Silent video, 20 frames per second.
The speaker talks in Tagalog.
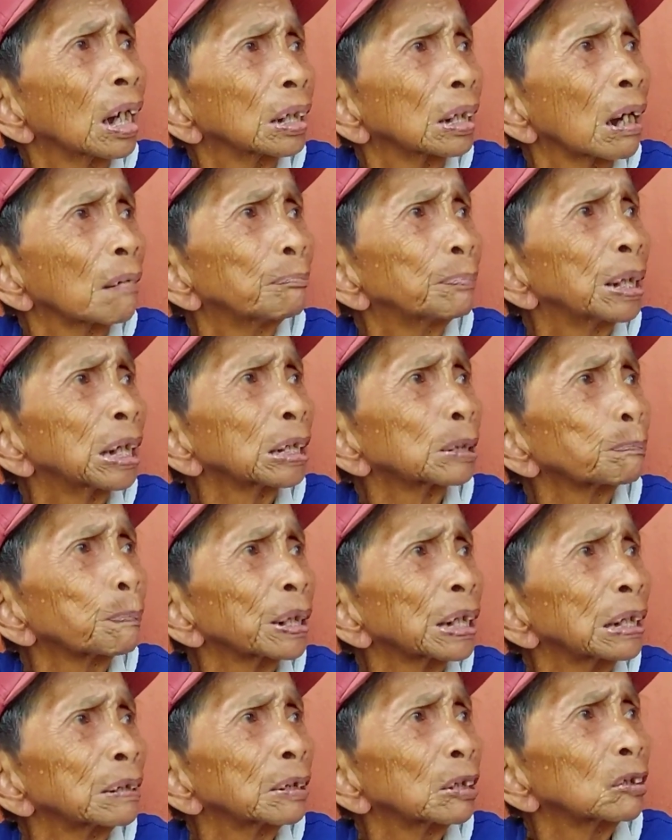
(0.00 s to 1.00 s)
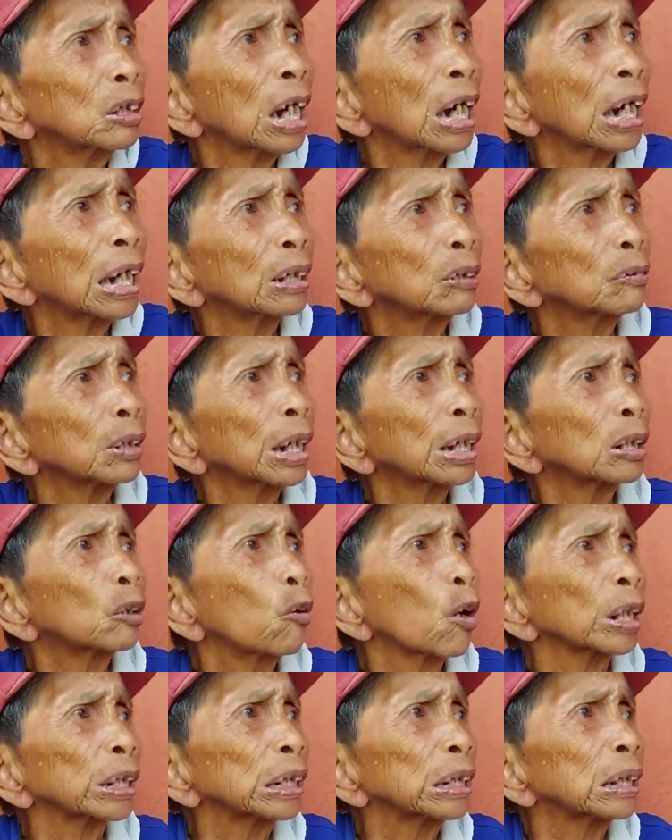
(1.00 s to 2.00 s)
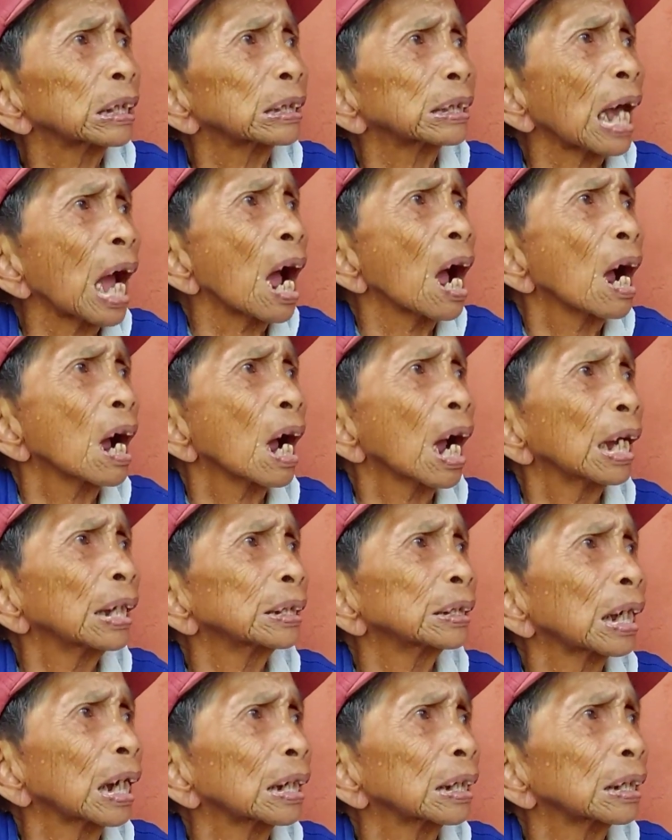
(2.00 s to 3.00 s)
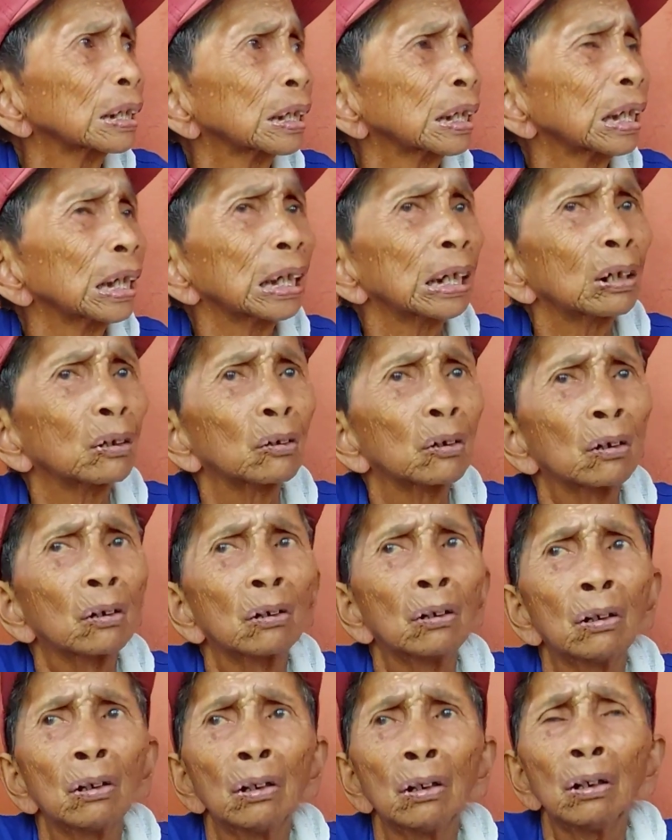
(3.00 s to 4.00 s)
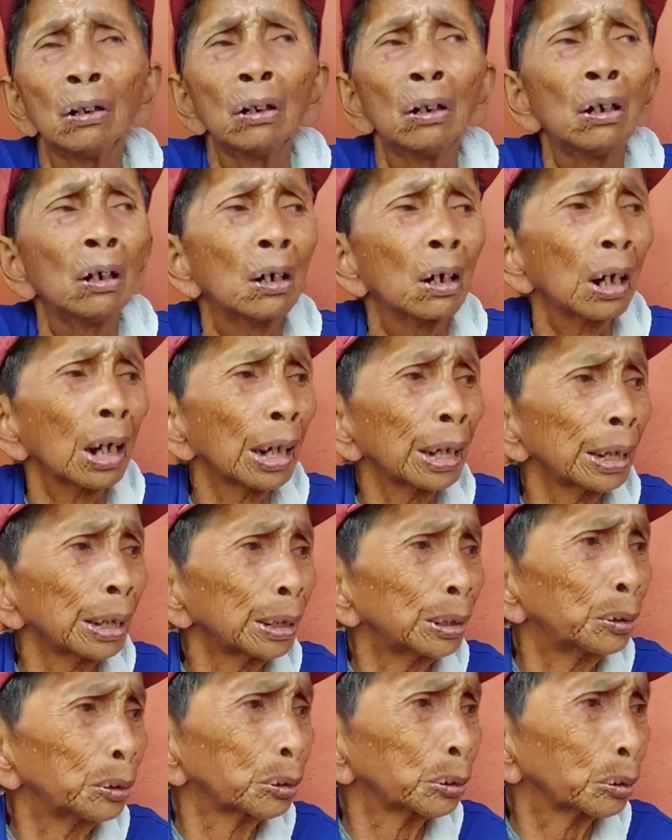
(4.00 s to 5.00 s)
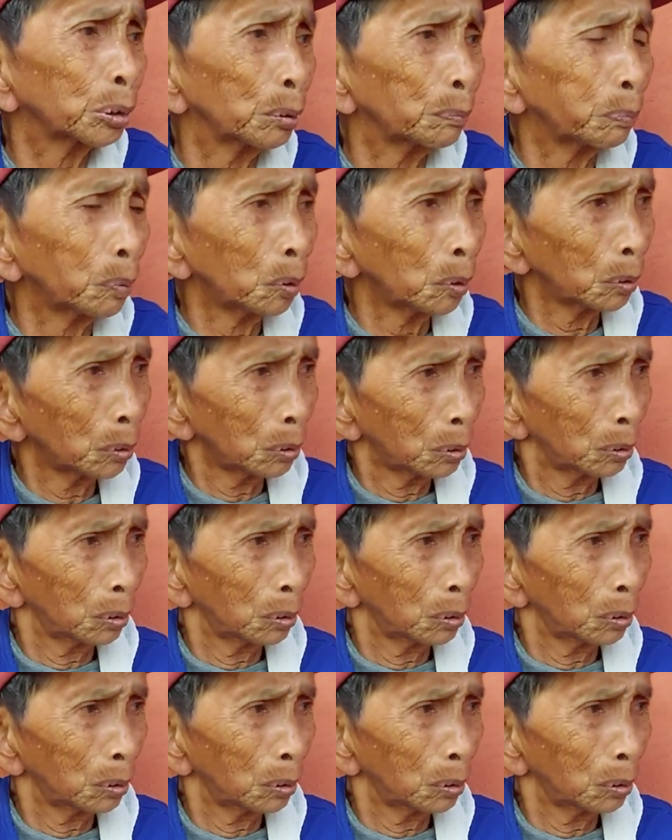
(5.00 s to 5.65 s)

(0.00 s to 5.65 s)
Ay, ang bigas pa rin ngayon ay 40. 40. Ay, isang kilo. Ay, Diyos ko po.